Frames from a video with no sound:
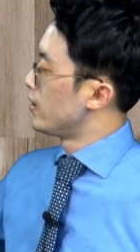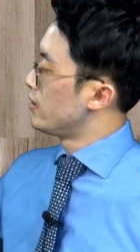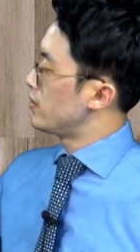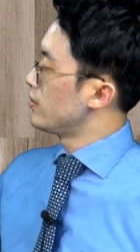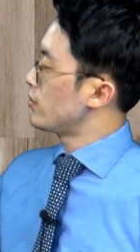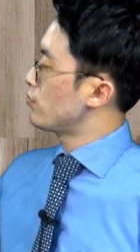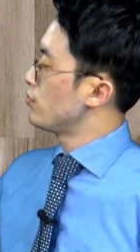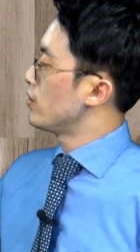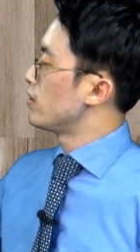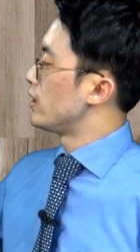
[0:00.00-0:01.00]

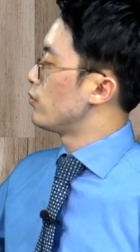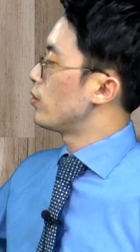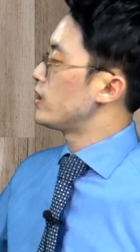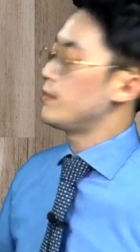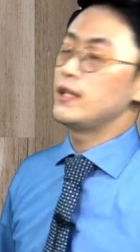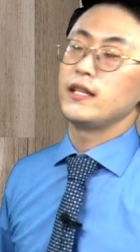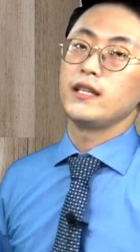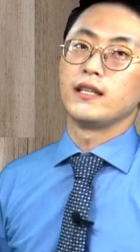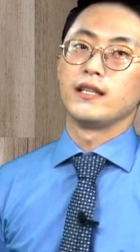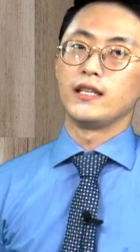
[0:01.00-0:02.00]
2019년 2월
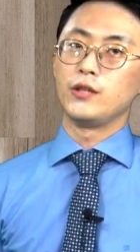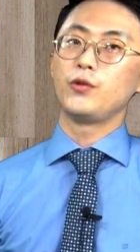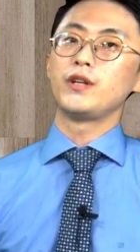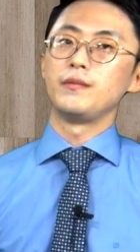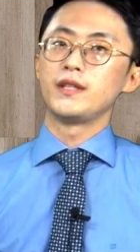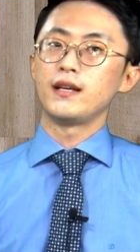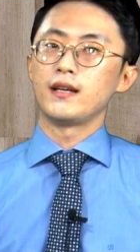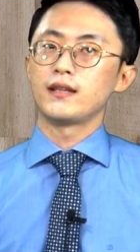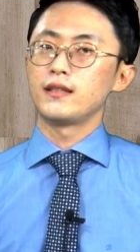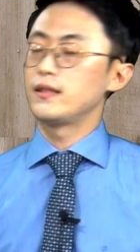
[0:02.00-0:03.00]
10일이
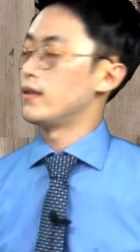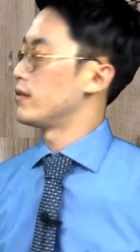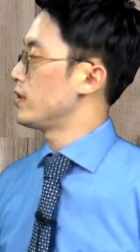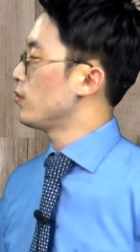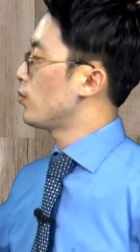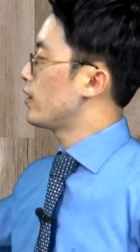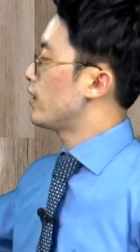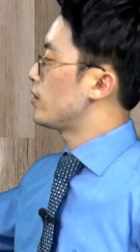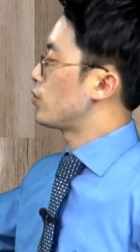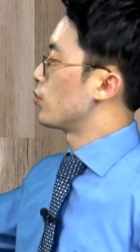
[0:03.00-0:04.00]
일요일입니다. 그래서 신고
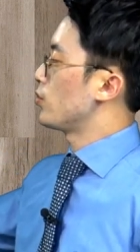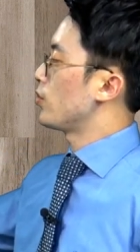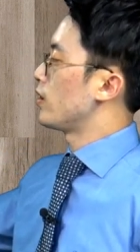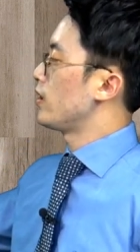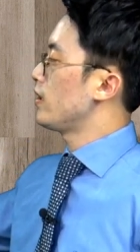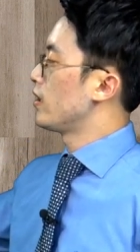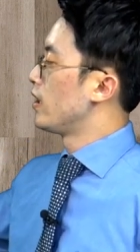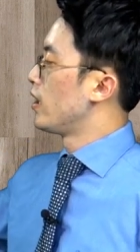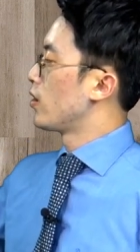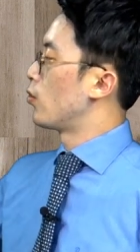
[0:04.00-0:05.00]
기한의 종료일이
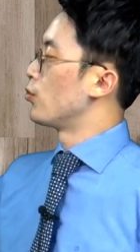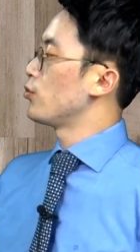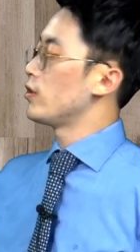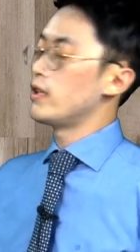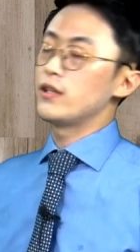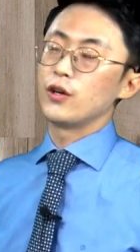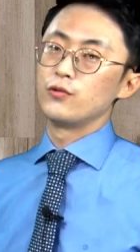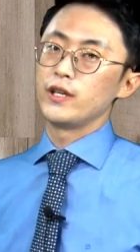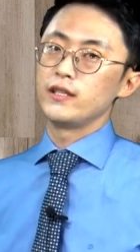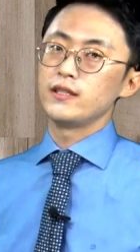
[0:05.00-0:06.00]
공휴일인
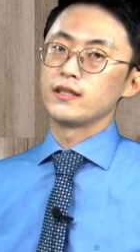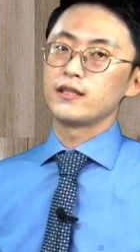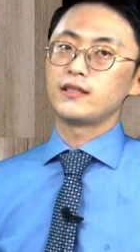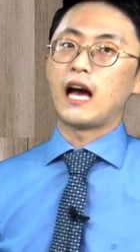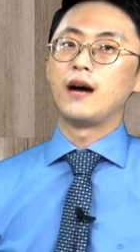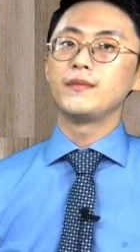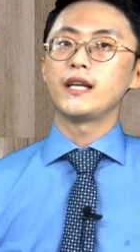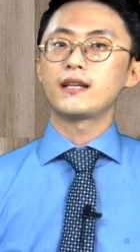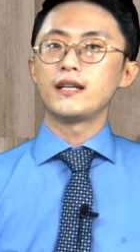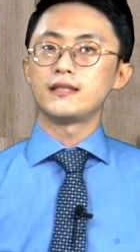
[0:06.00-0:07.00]
경우에는 그 다음
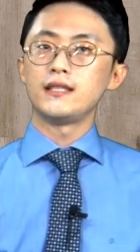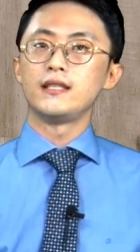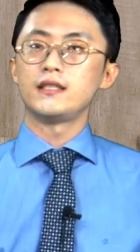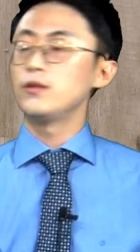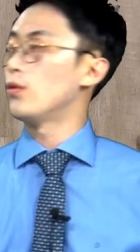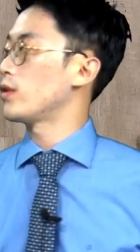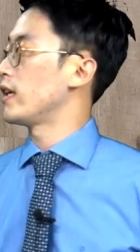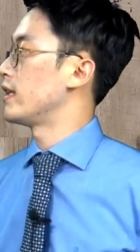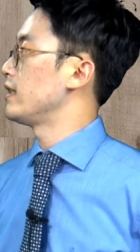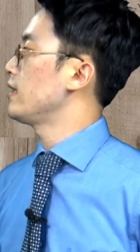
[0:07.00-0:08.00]
날까지 신고
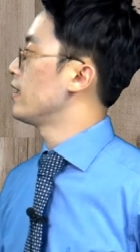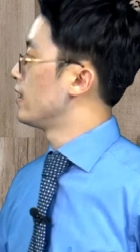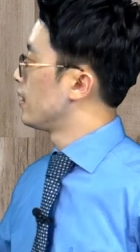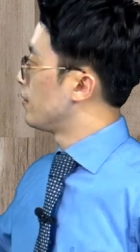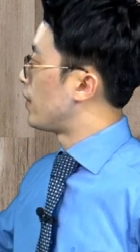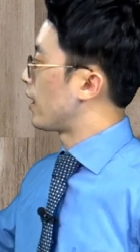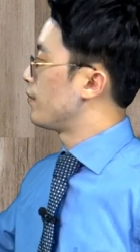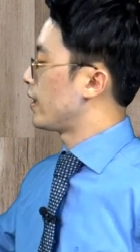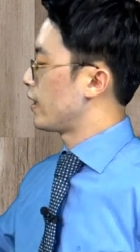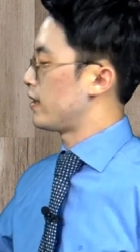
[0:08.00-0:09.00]
기한이
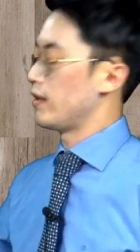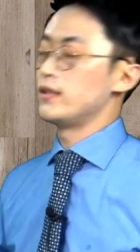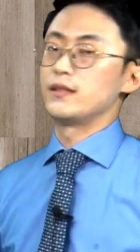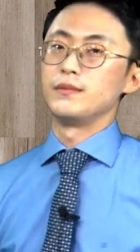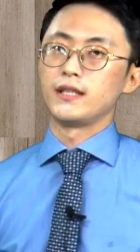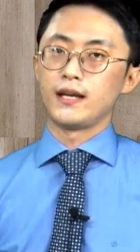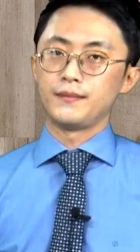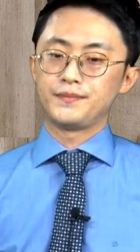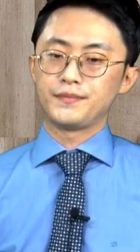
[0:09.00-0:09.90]
마감되게 되어 있습니다.